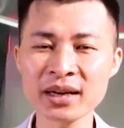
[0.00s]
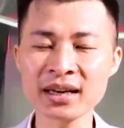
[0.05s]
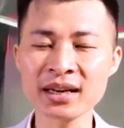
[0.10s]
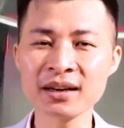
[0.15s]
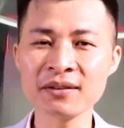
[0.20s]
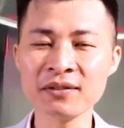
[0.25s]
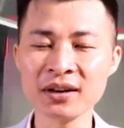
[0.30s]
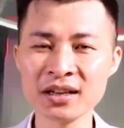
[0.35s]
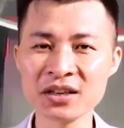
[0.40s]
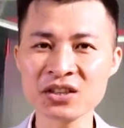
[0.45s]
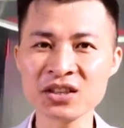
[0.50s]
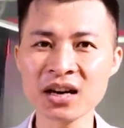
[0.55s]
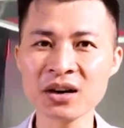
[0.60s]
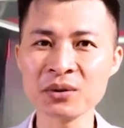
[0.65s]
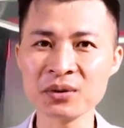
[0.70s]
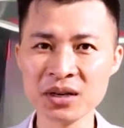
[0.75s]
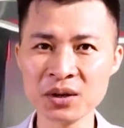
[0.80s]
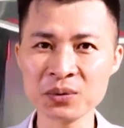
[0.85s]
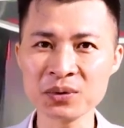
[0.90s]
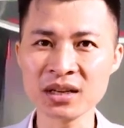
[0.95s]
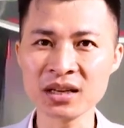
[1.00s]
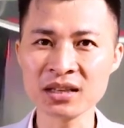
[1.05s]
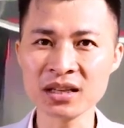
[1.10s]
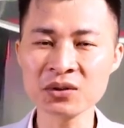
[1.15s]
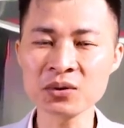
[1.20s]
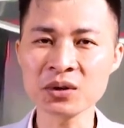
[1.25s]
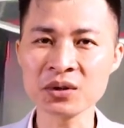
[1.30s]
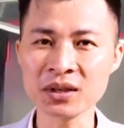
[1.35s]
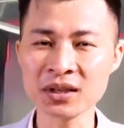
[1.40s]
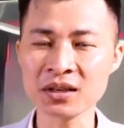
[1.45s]
Dưới bảy trăm triệu đồng
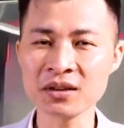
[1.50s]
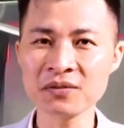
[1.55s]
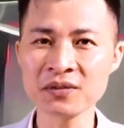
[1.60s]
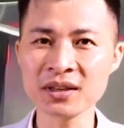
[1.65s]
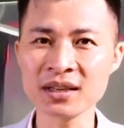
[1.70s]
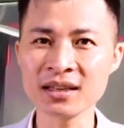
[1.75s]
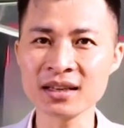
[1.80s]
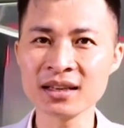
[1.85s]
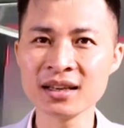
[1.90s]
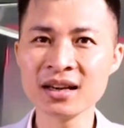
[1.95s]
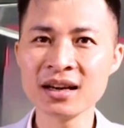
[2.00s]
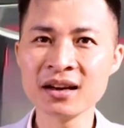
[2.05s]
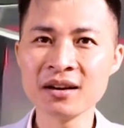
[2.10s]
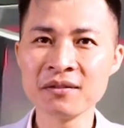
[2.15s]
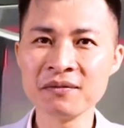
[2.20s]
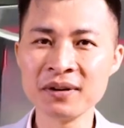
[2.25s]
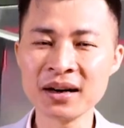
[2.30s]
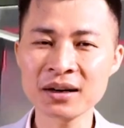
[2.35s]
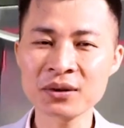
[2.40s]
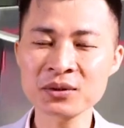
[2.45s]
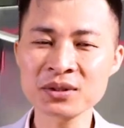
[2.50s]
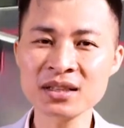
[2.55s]
hiện được xem như khoảng giá dễ